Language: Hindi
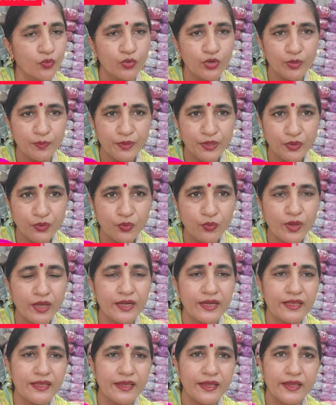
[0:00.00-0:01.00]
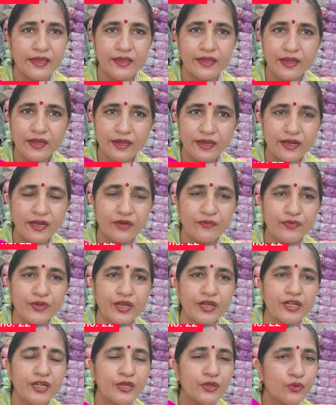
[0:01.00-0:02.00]
ऊन पे रुआ नहीं आएगा कलर
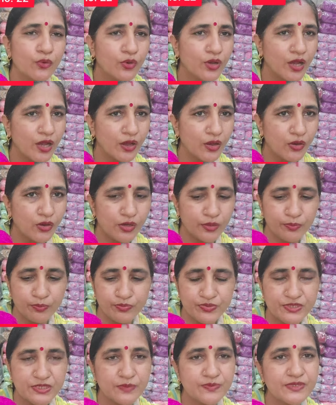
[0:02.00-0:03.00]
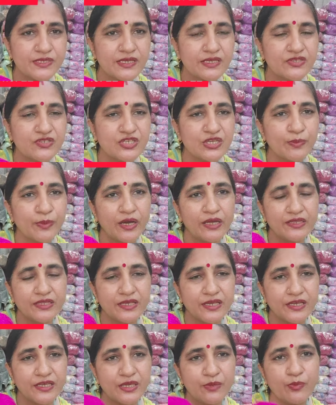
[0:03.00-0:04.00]
फैट नहीं होगा और सबसे अच्छी बात
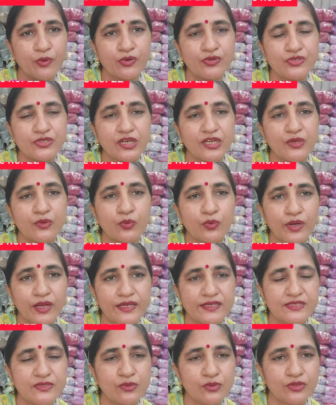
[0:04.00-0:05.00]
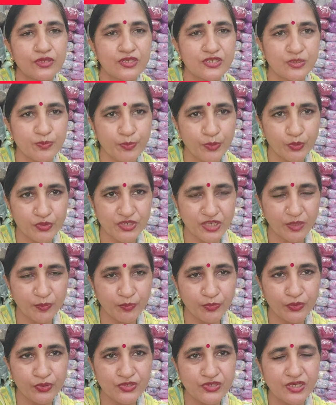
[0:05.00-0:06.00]
यह है कि बहुत सारी ऊन ऐसी होती हैं जब प्रोजेक्ट
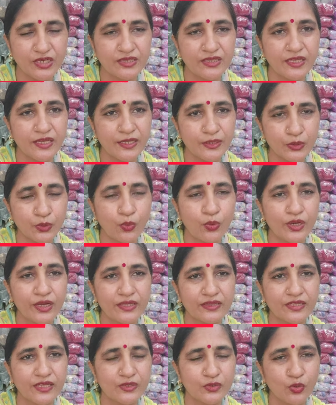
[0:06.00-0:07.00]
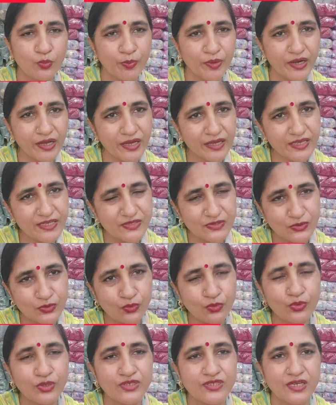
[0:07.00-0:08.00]
बुन जाता है धो लेते हैं तो बड़ा ही
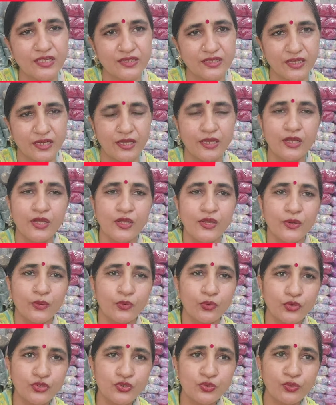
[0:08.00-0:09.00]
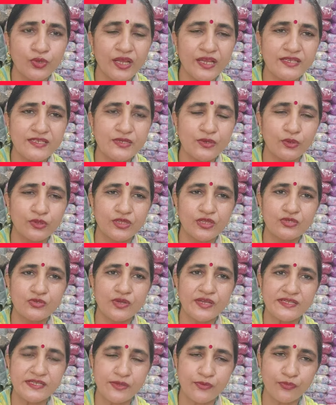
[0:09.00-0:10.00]
सुकुड़ जाता है कुछ ऊन ऐसी होती है जो
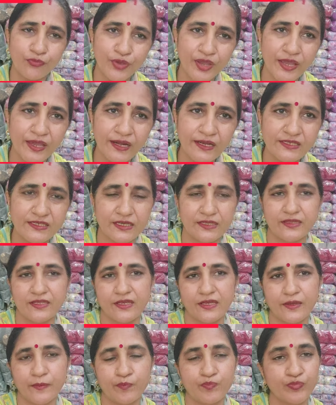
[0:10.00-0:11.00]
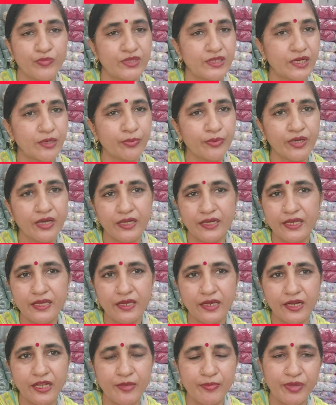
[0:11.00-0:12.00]
ऐसे फैल जाता है मतलब करी
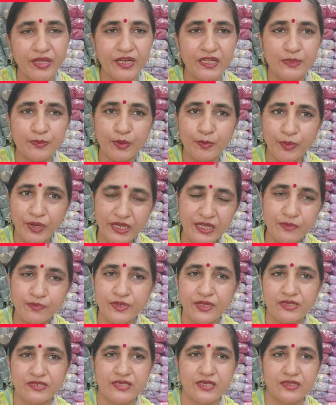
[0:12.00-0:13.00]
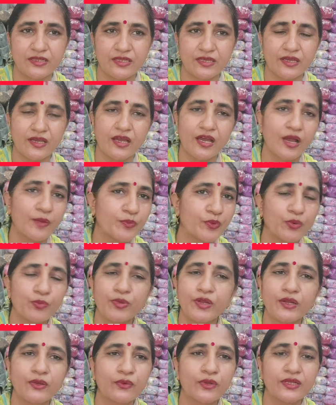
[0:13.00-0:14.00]
कराई मेहनत पे पानी फिर जाता है आपको
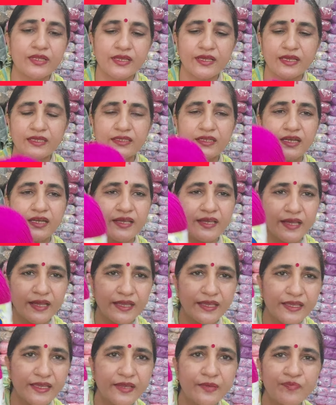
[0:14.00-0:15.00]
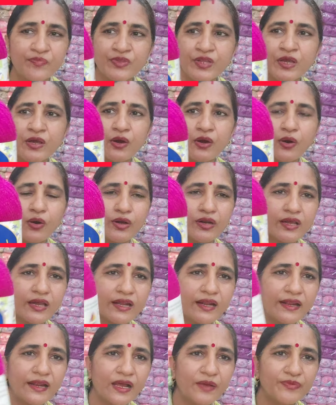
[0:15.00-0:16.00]
बिल्कुल दिक्कत नहीं आएगी और
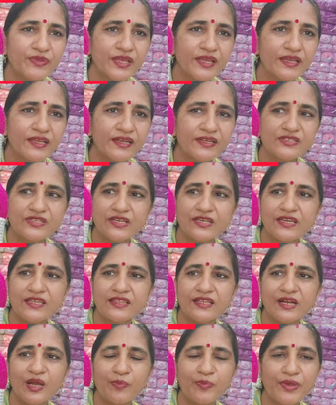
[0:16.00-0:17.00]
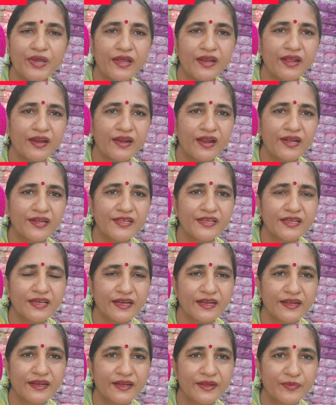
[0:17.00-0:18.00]
कलर आप देख लीजिए कितना प्यारा रानी
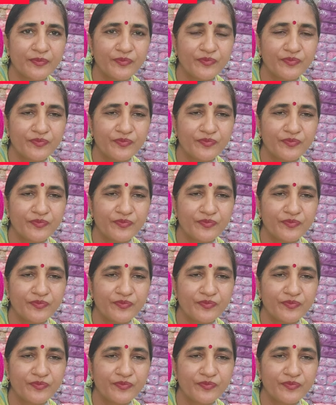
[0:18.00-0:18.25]
कलर है